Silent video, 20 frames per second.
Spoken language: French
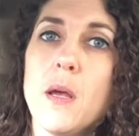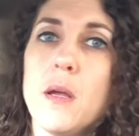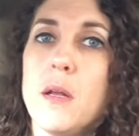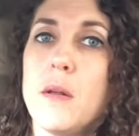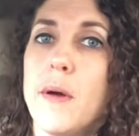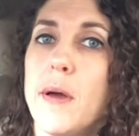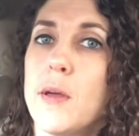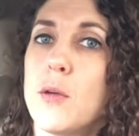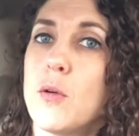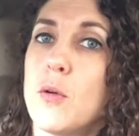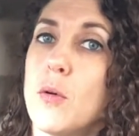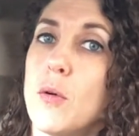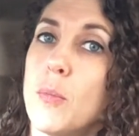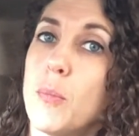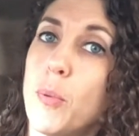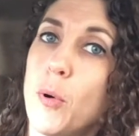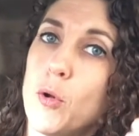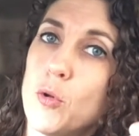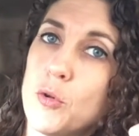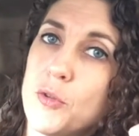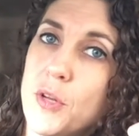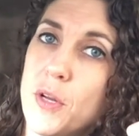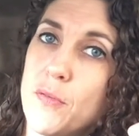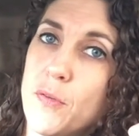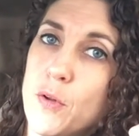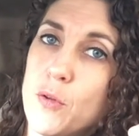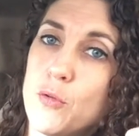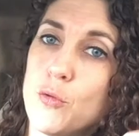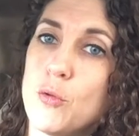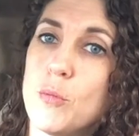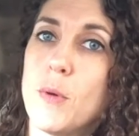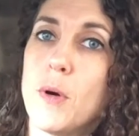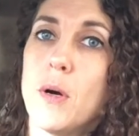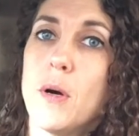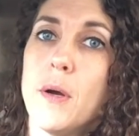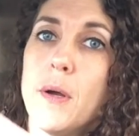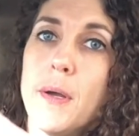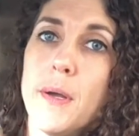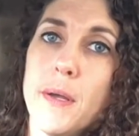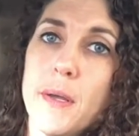Il est vrai que prendre le téléphone d'une
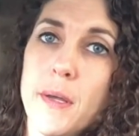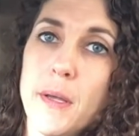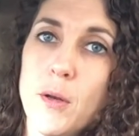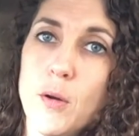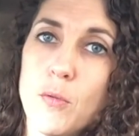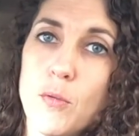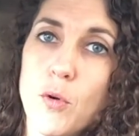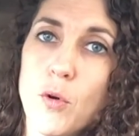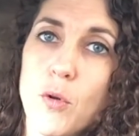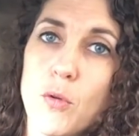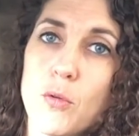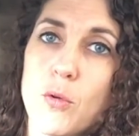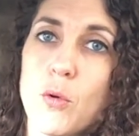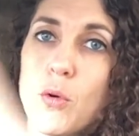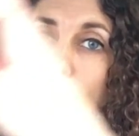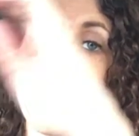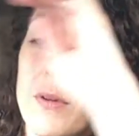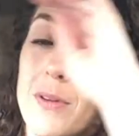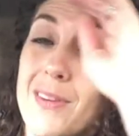main et le volant de l'autre,